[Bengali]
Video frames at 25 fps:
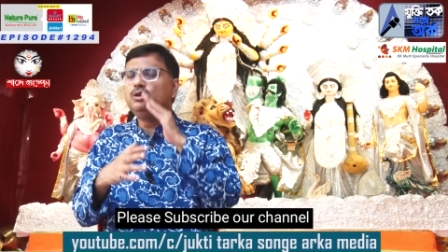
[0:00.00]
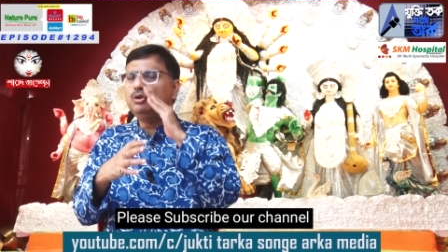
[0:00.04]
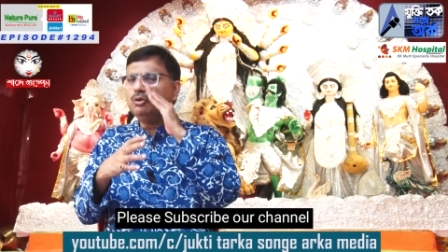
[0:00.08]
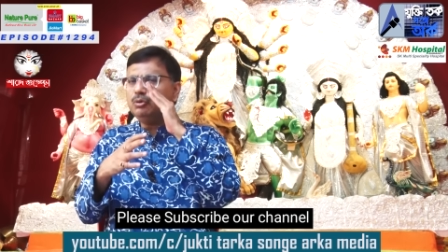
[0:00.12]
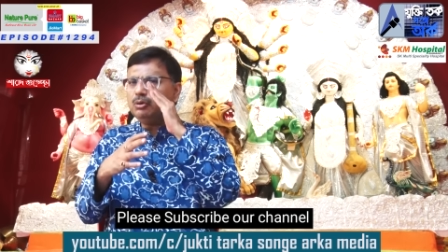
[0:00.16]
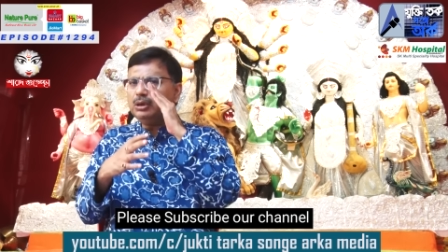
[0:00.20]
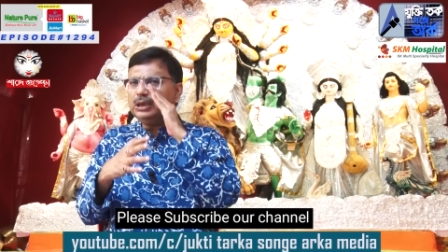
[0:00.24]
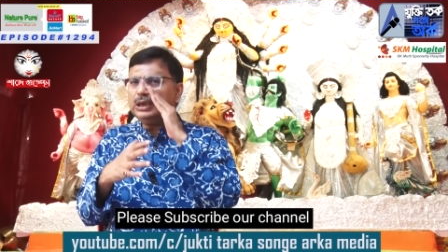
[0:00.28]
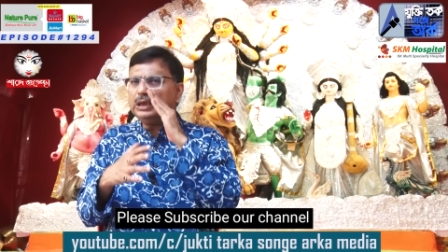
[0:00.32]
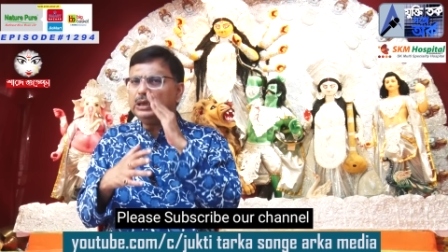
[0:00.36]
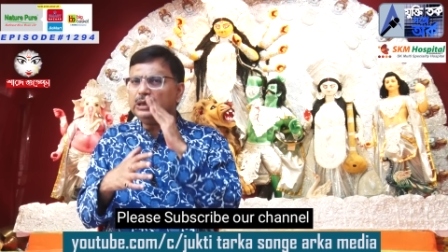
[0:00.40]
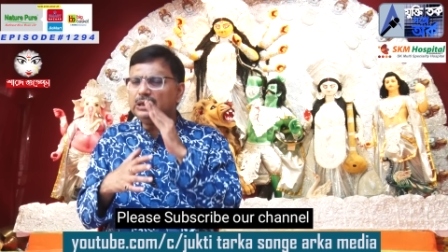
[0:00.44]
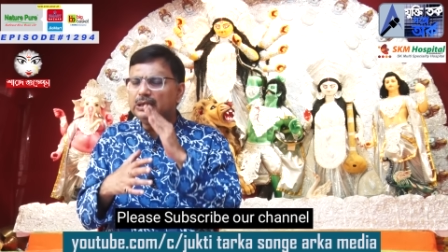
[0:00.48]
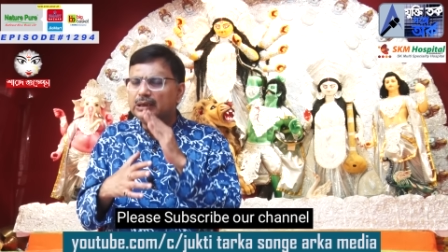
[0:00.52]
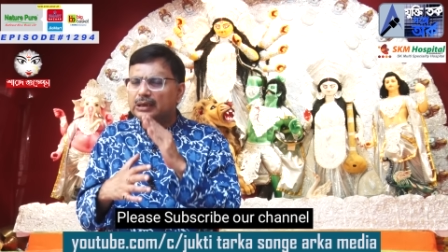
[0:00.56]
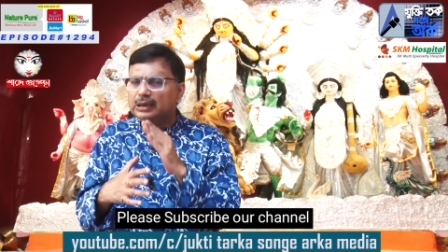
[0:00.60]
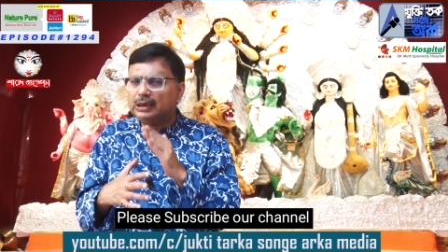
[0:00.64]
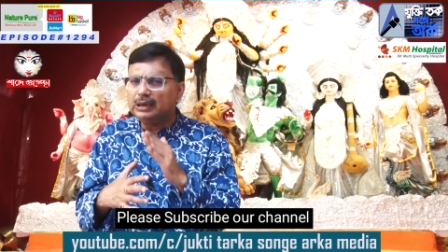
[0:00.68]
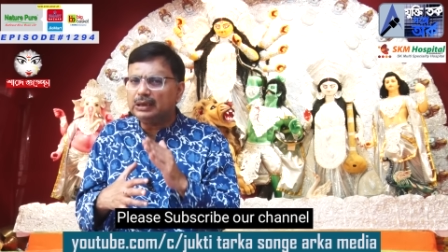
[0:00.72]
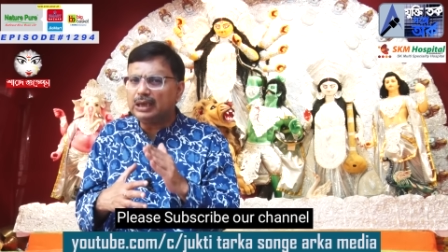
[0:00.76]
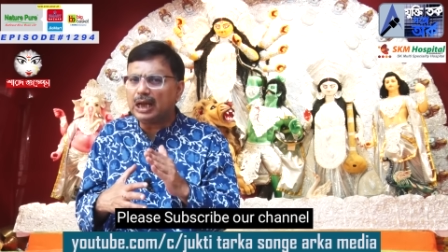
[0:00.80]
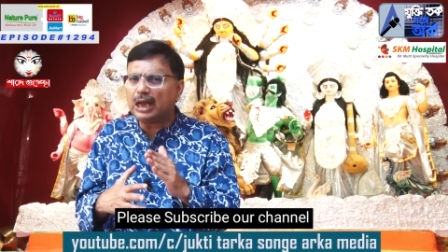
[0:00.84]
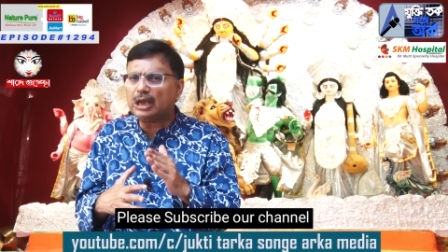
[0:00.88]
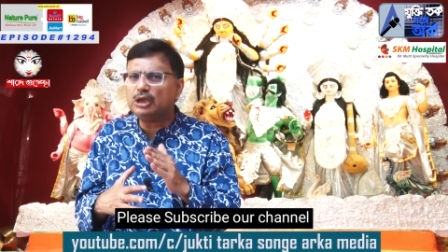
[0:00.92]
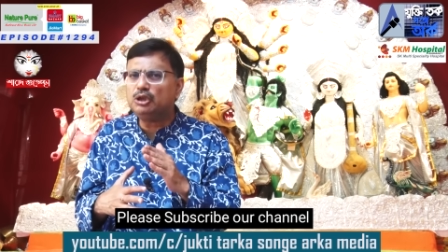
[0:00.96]
যদি
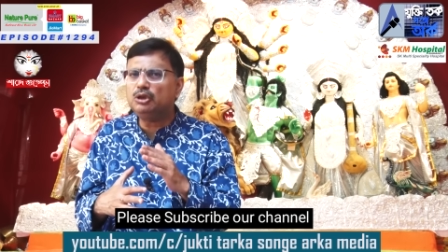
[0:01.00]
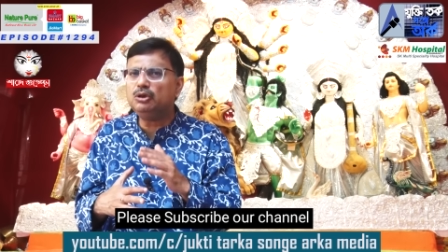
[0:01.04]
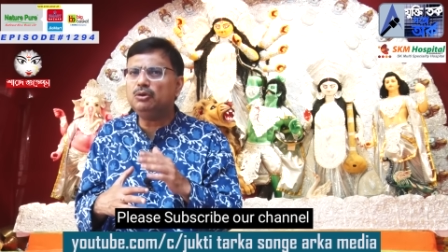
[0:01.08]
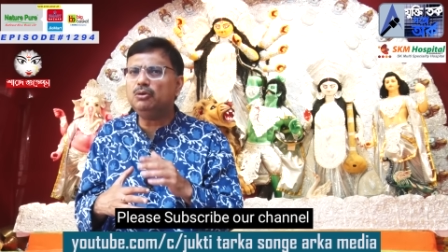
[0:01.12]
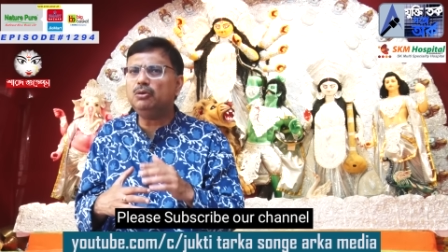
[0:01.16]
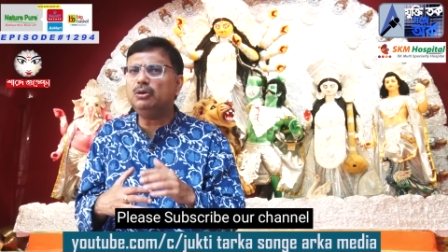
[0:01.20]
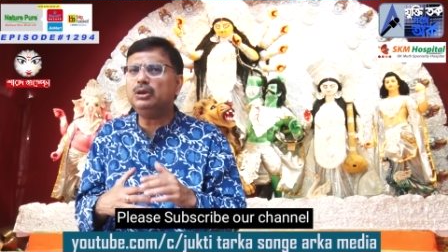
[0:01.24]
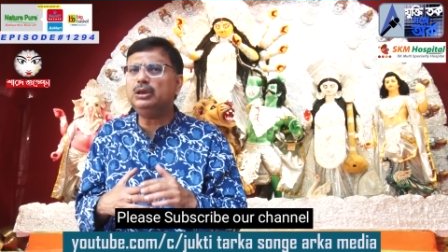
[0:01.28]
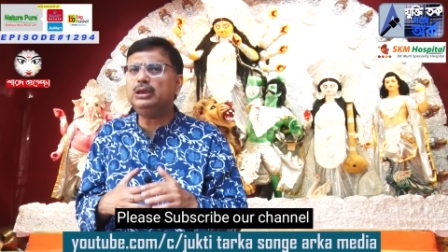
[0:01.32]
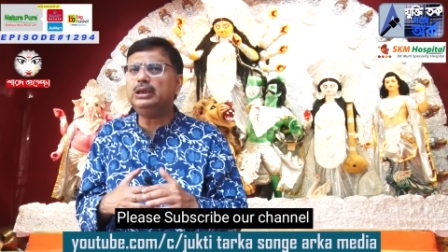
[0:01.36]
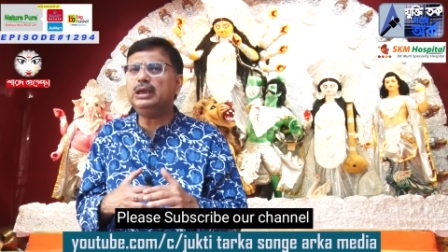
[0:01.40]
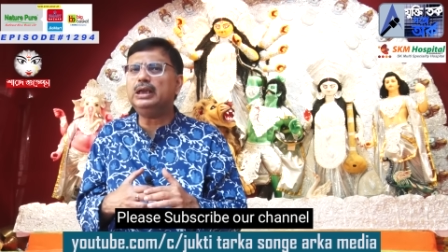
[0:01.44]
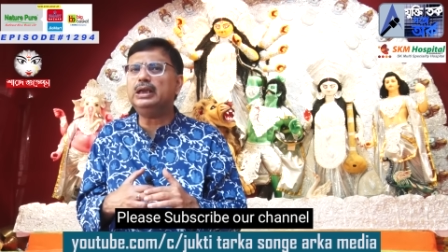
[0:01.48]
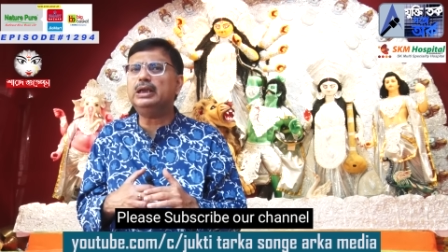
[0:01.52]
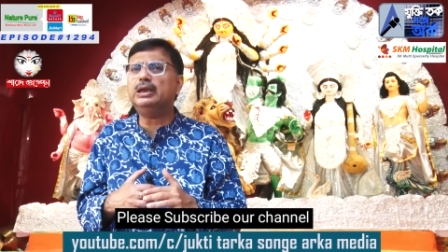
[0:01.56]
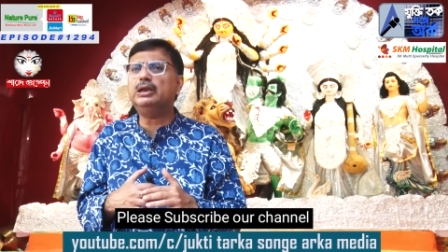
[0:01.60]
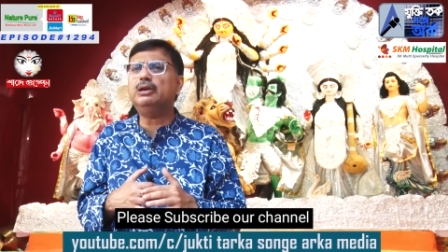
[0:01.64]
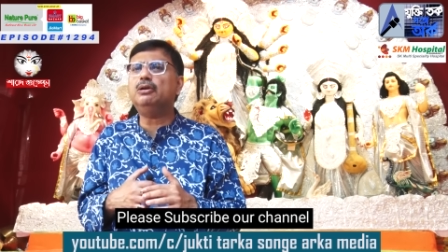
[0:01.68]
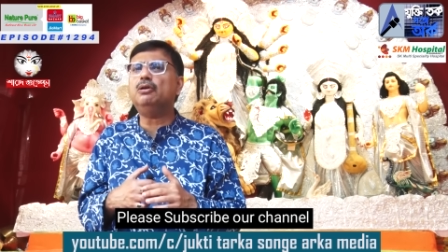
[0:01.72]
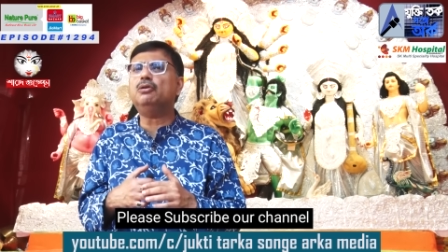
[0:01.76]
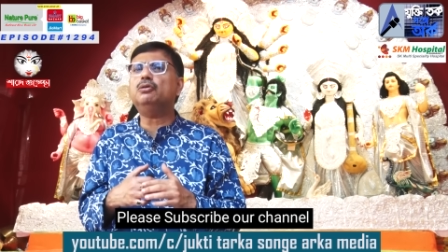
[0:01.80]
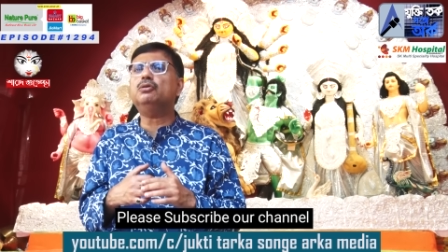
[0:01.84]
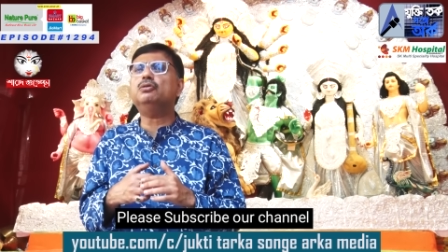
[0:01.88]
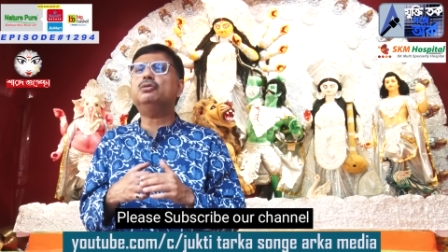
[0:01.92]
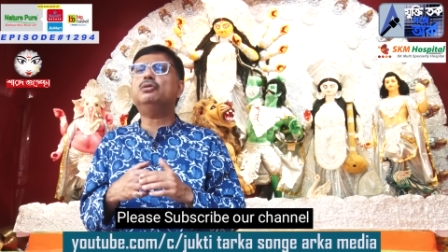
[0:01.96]
রাজনৈতিক
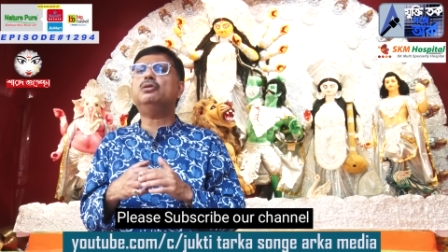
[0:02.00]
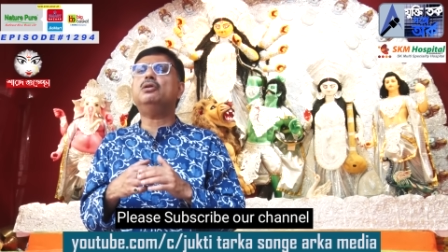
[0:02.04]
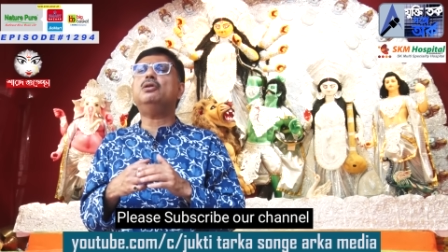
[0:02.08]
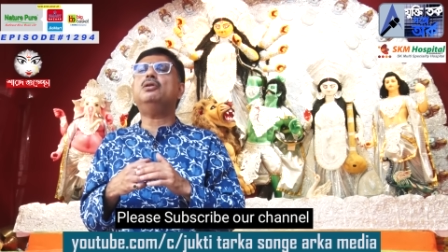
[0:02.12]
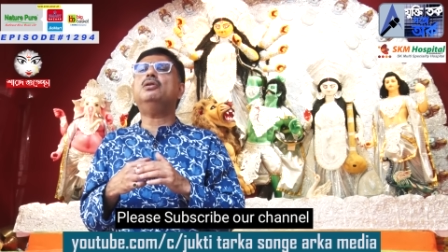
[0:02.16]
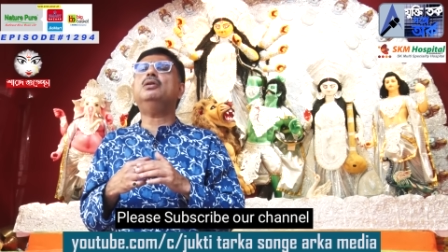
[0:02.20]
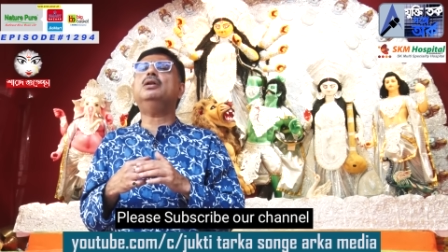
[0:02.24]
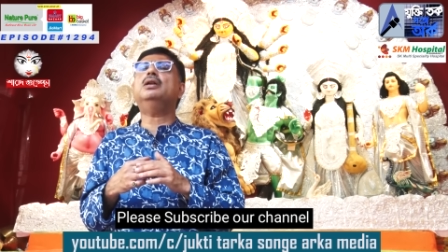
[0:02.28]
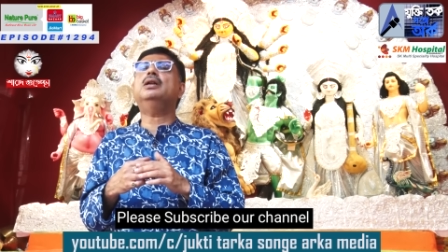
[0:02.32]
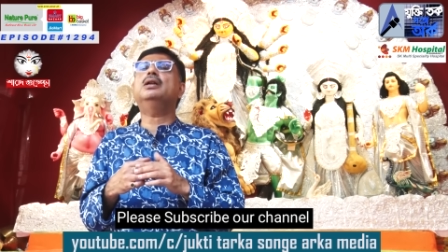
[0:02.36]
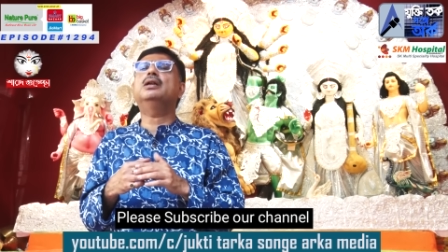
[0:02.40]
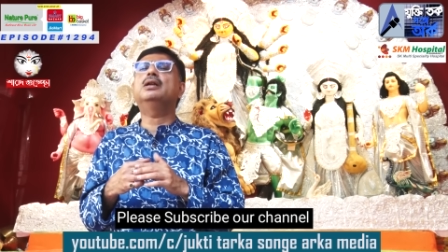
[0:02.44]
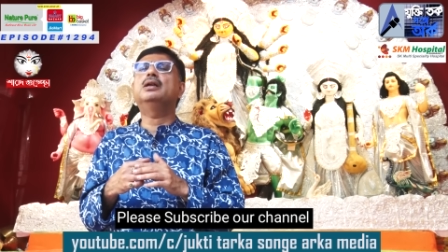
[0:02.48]
নিয়ন্ত্রণ